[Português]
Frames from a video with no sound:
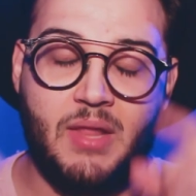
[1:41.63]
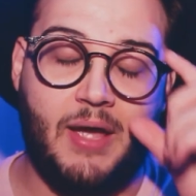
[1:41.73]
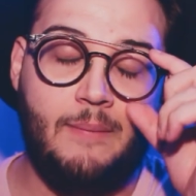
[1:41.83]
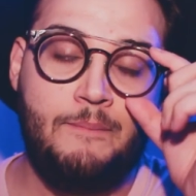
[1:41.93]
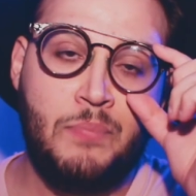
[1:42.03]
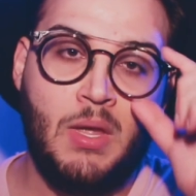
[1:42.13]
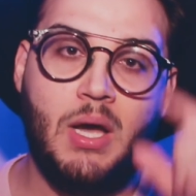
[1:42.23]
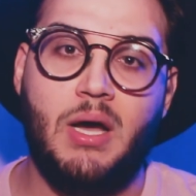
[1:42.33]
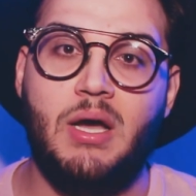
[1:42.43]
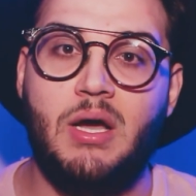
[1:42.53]
né?
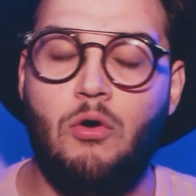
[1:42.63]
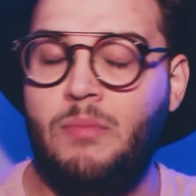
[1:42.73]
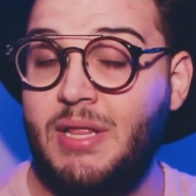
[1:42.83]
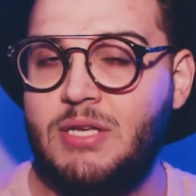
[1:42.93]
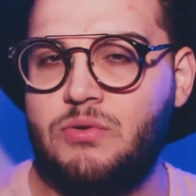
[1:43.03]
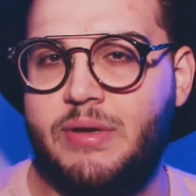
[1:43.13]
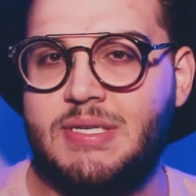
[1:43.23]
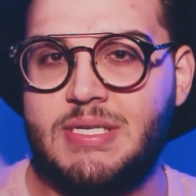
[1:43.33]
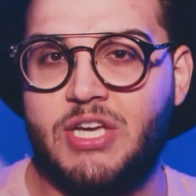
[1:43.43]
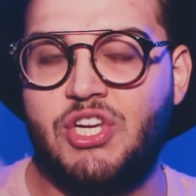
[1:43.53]
Uh, uma das
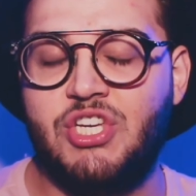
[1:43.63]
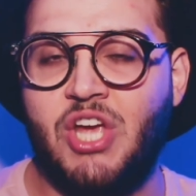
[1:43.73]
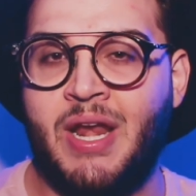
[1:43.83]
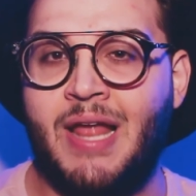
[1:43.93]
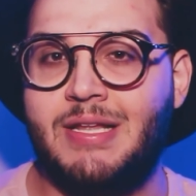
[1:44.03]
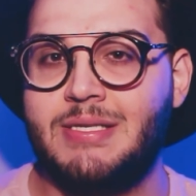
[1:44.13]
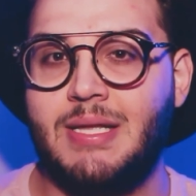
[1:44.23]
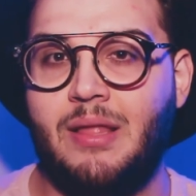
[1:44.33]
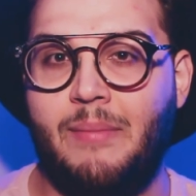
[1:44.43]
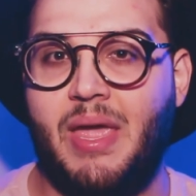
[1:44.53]
coisas que a gente
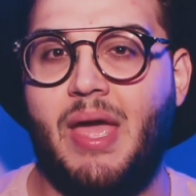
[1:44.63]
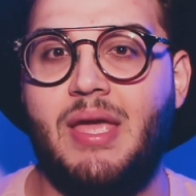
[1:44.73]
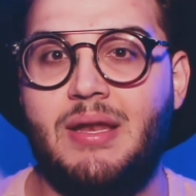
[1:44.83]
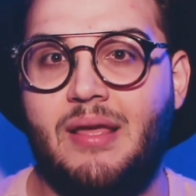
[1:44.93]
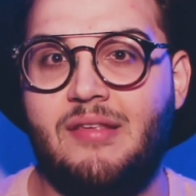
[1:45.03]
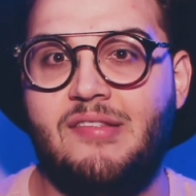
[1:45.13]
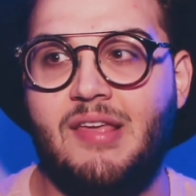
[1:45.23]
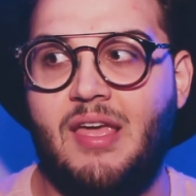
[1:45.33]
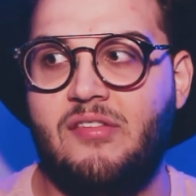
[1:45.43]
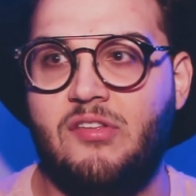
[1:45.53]
analisa também aí nesse
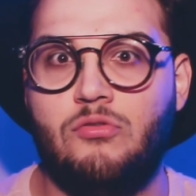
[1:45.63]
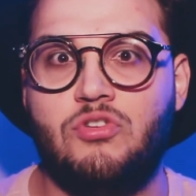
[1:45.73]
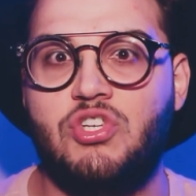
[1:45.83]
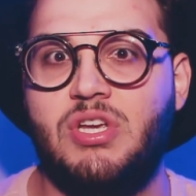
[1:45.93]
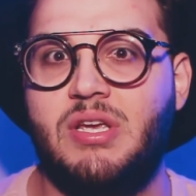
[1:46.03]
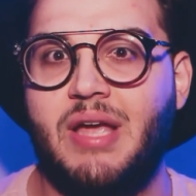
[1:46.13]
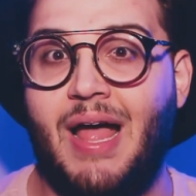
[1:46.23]
quesito de